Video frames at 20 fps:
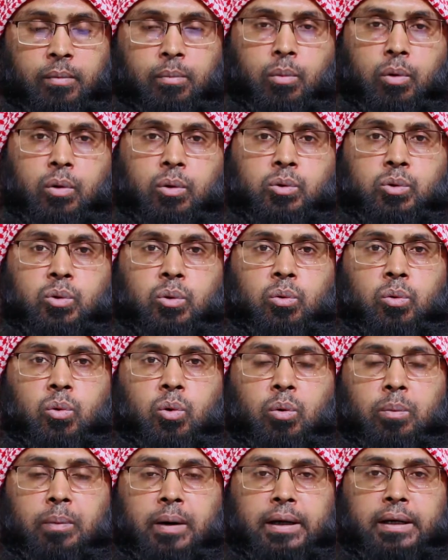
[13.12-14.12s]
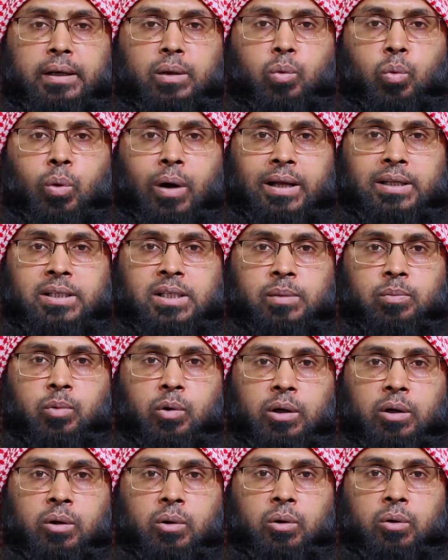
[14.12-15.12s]
মূলত কোরবানি ওয়াজিব
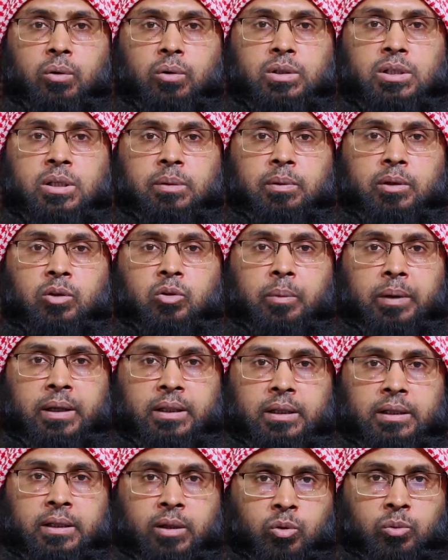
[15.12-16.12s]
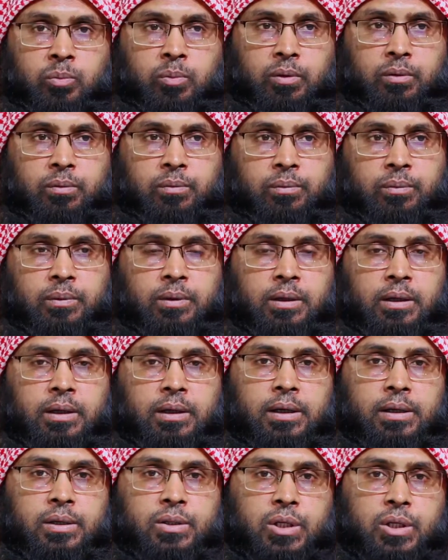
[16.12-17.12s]
হয়ে হলো জীবিত ব্যক্তিদের উপর
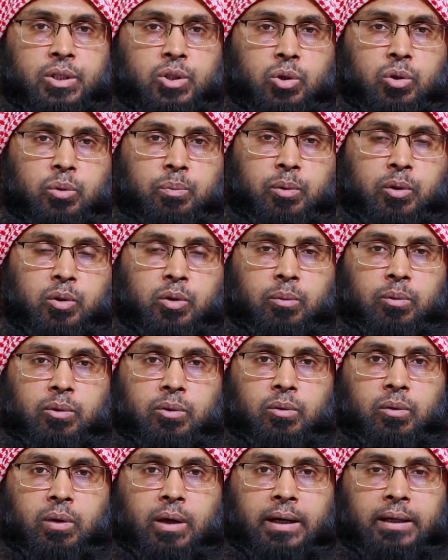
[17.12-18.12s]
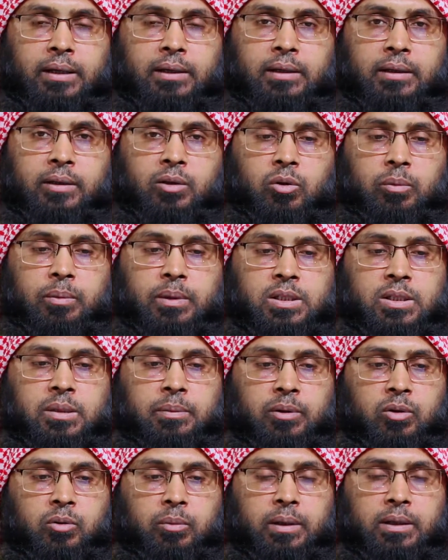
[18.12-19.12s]
সেই জন্য প্রথমত আগে দেখতে হবে
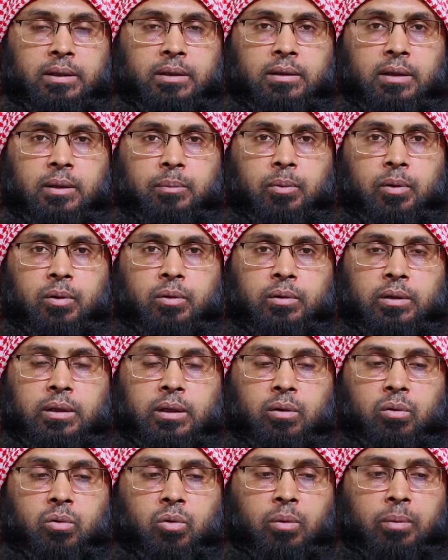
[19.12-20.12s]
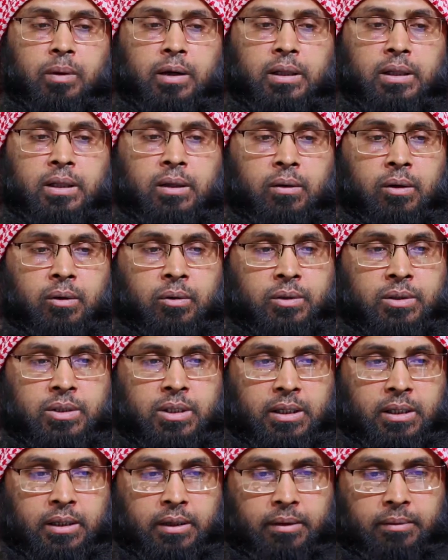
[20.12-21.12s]
জীবিত ব্যক্তিদের পক্ষ থেকে কোরবানি দেওয়া
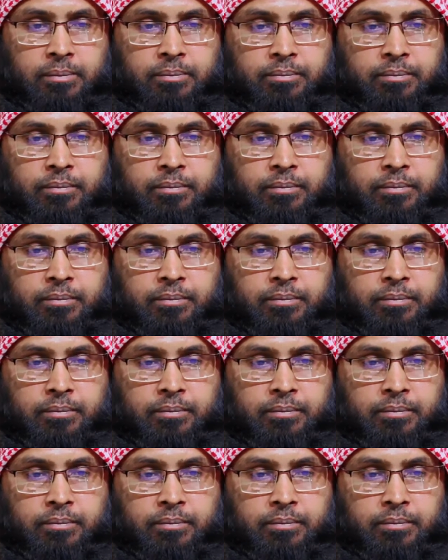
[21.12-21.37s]
হচ্ছে কিনা